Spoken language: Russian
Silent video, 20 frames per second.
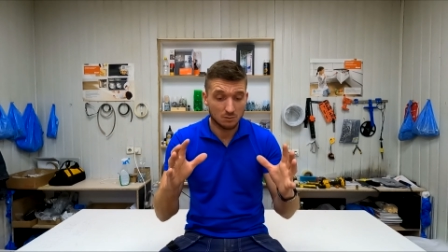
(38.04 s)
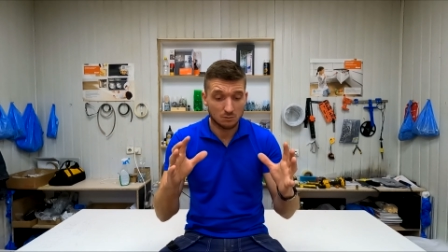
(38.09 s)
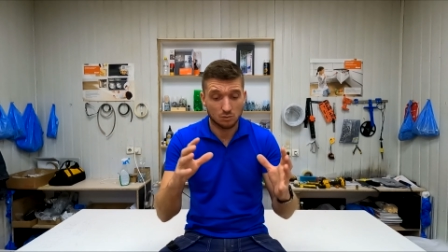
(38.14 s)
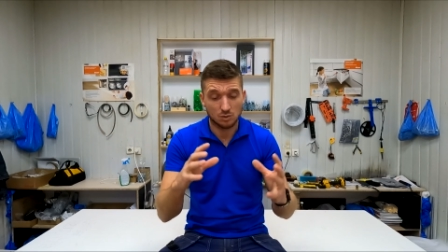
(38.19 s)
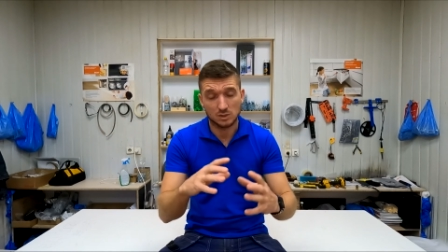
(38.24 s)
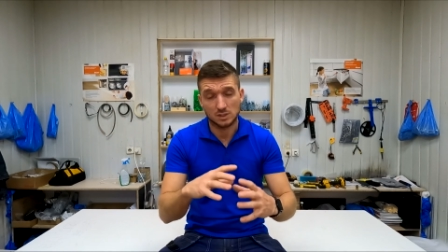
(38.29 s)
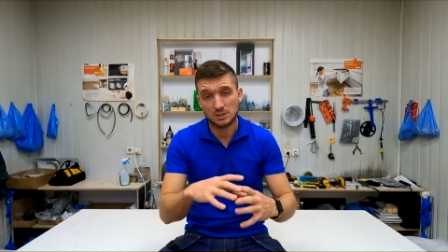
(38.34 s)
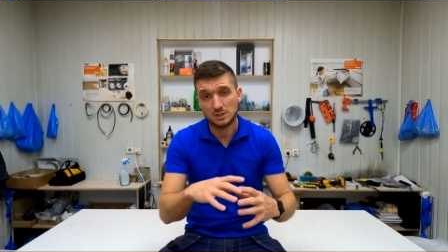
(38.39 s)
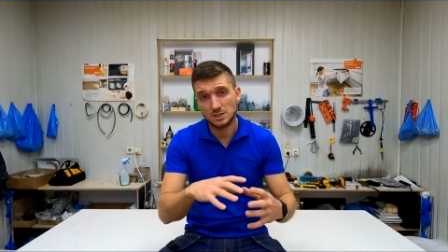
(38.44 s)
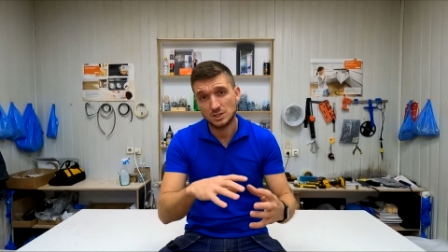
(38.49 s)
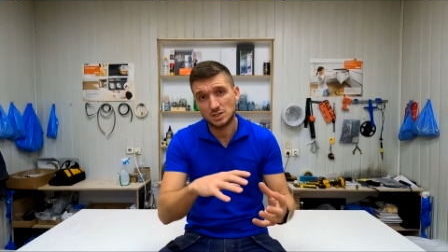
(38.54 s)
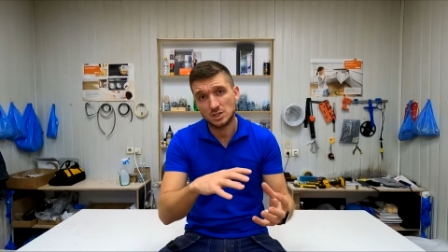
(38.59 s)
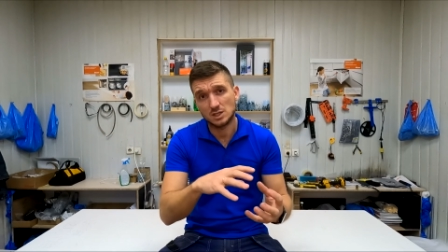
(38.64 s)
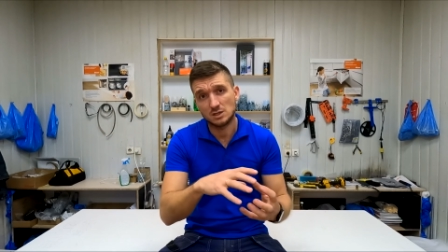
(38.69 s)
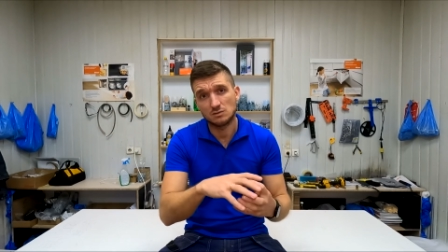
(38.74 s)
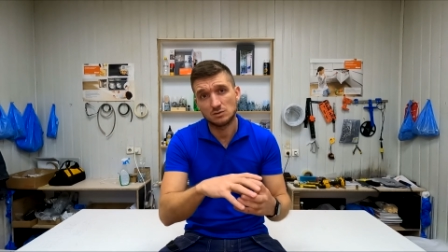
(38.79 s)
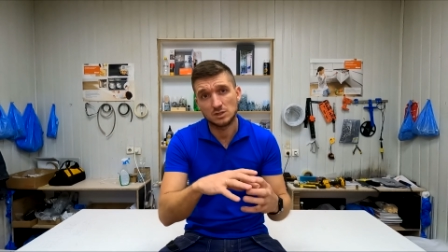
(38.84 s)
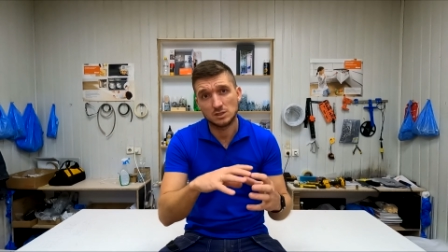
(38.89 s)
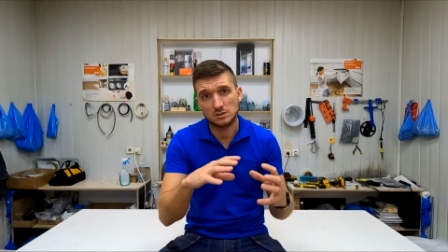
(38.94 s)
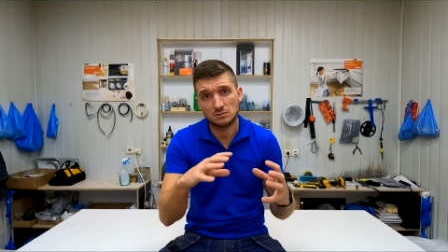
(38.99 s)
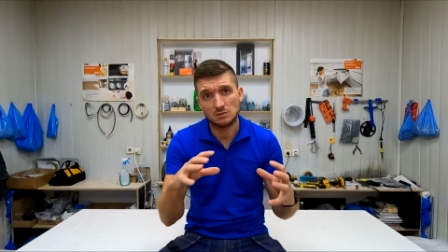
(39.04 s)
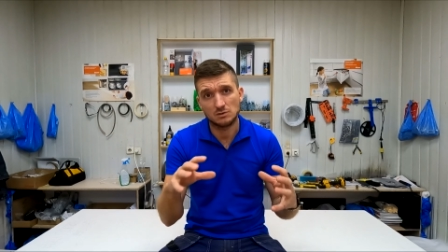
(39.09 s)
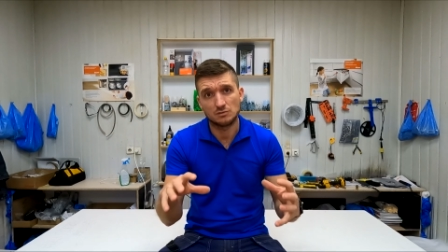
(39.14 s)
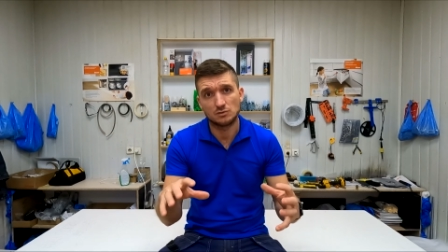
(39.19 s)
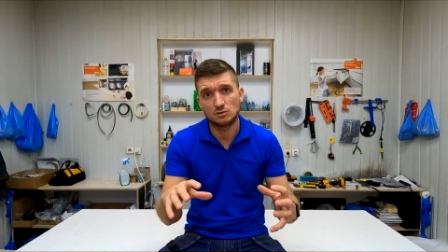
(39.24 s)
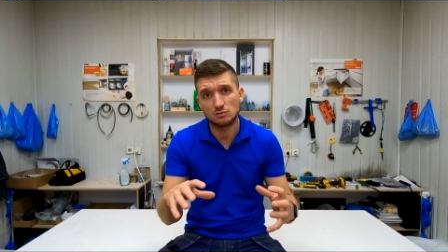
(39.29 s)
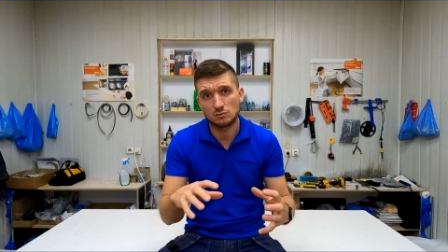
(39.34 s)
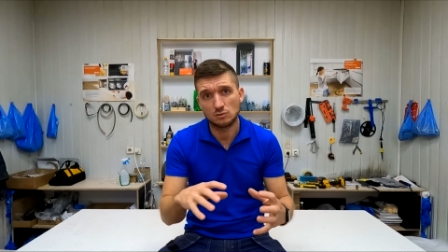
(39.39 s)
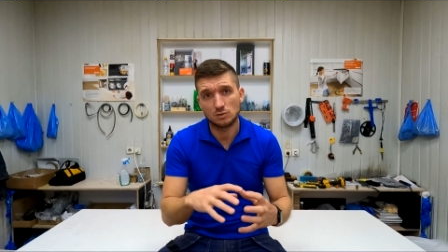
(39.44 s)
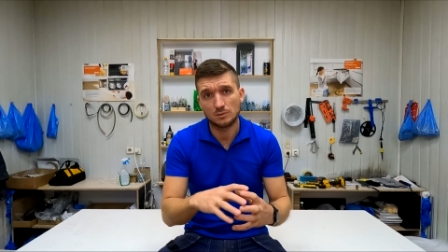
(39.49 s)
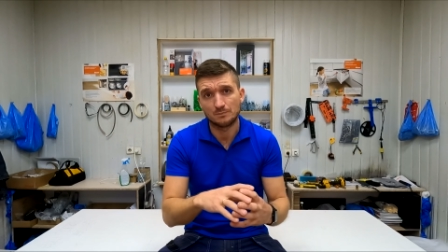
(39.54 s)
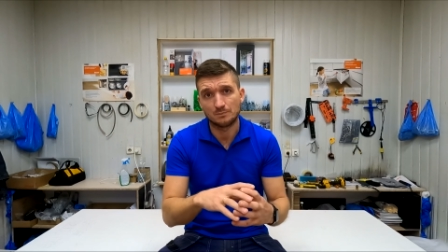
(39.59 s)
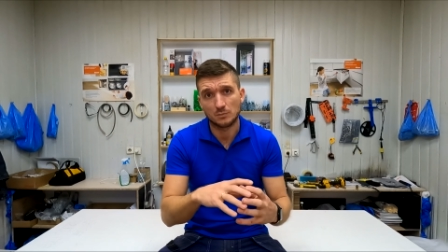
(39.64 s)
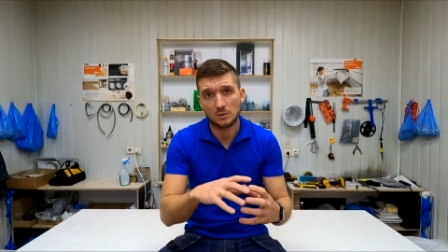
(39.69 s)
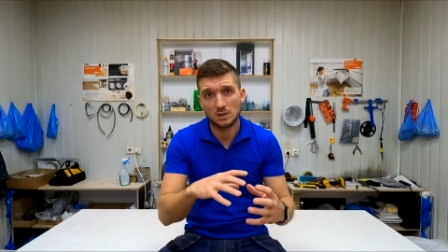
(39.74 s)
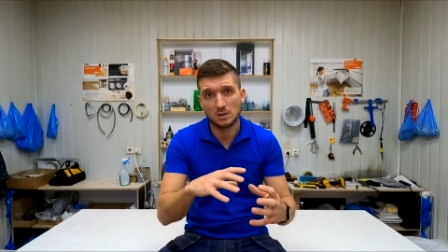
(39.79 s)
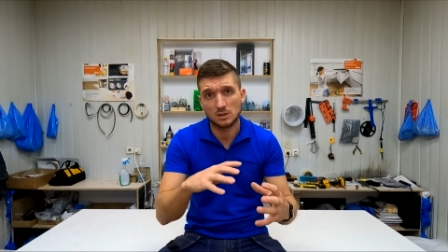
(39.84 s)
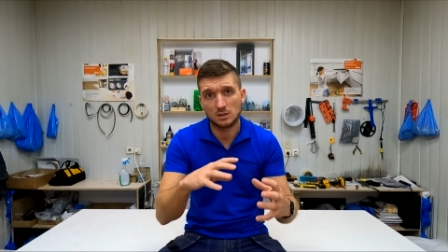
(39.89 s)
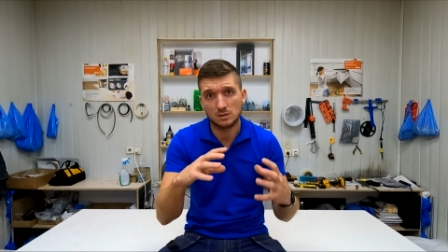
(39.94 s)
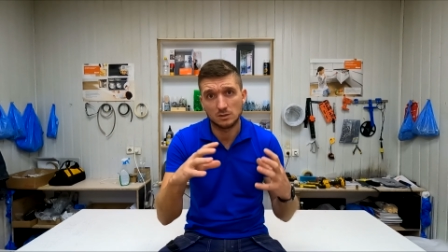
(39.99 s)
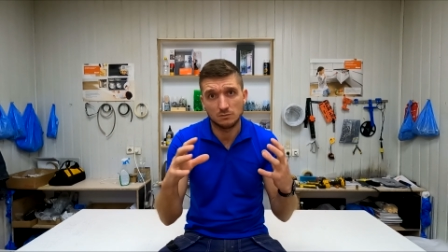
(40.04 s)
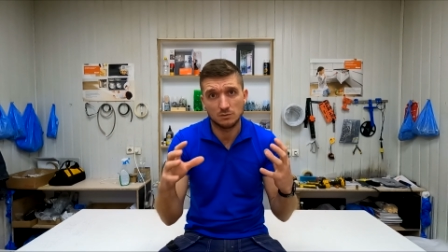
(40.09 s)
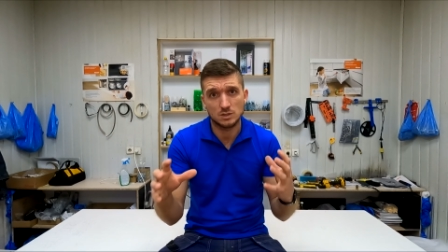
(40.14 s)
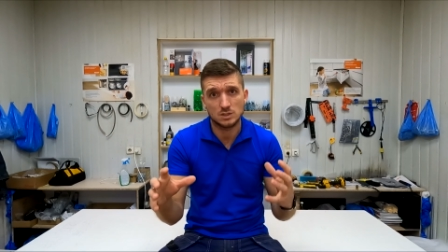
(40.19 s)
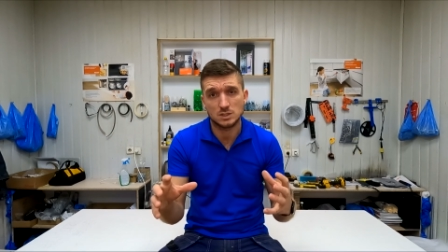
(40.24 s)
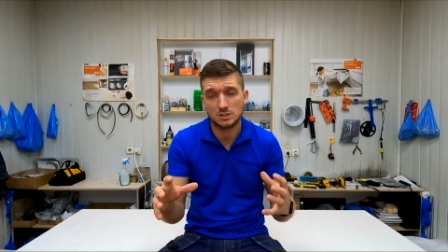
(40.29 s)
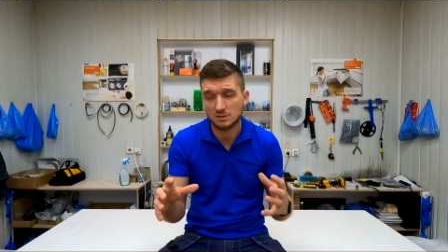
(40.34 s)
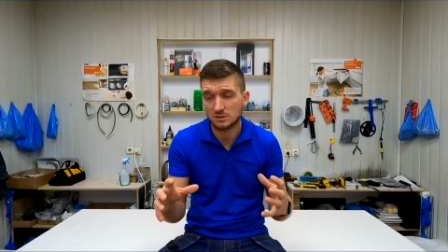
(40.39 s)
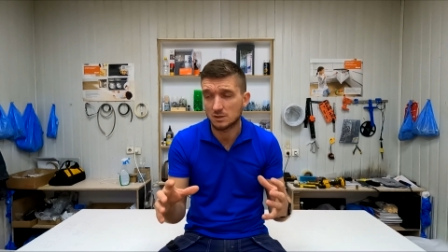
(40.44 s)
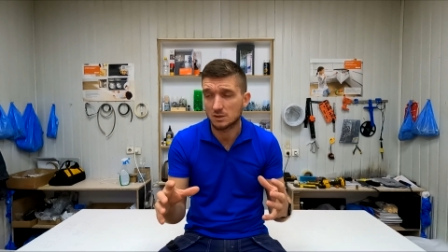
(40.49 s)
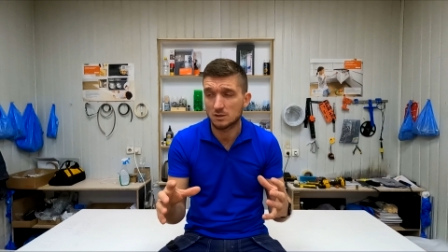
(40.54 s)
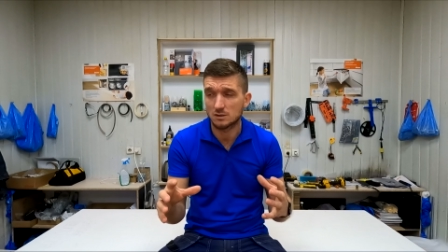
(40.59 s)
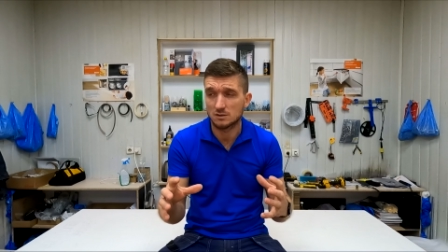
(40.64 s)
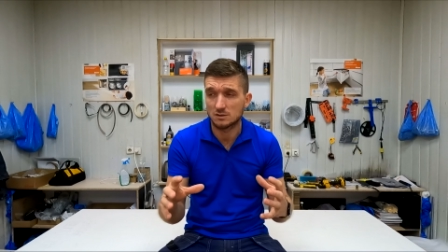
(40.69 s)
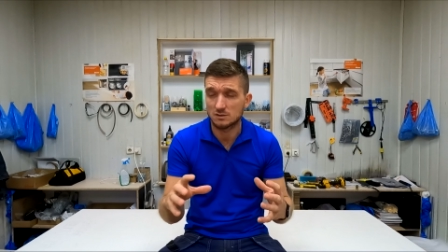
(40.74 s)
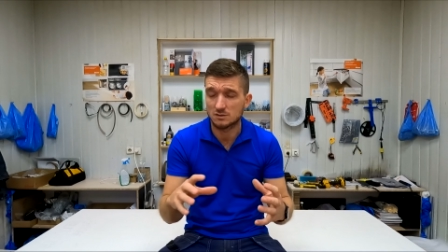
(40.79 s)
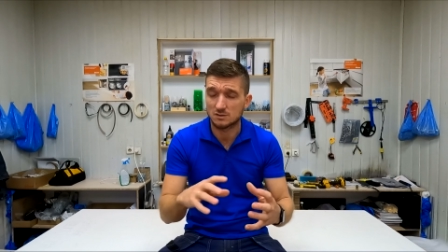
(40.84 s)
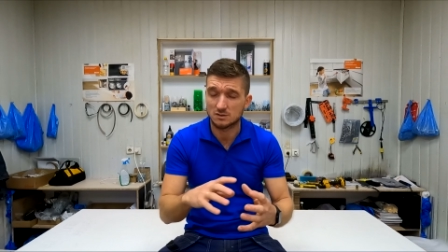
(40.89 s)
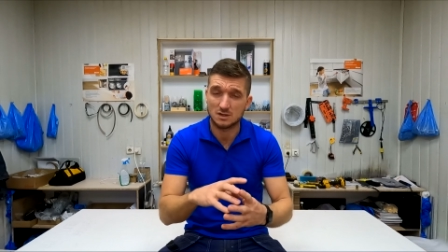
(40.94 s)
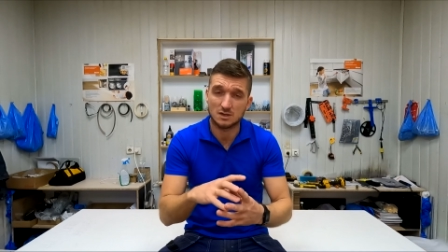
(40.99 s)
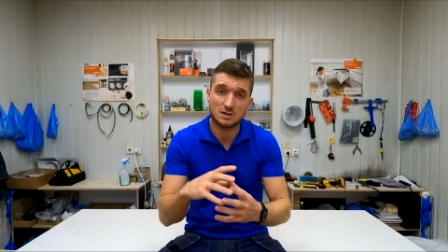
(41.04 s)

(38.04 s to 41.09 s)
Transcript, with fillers: Вот, от начала вот этого всего движа с,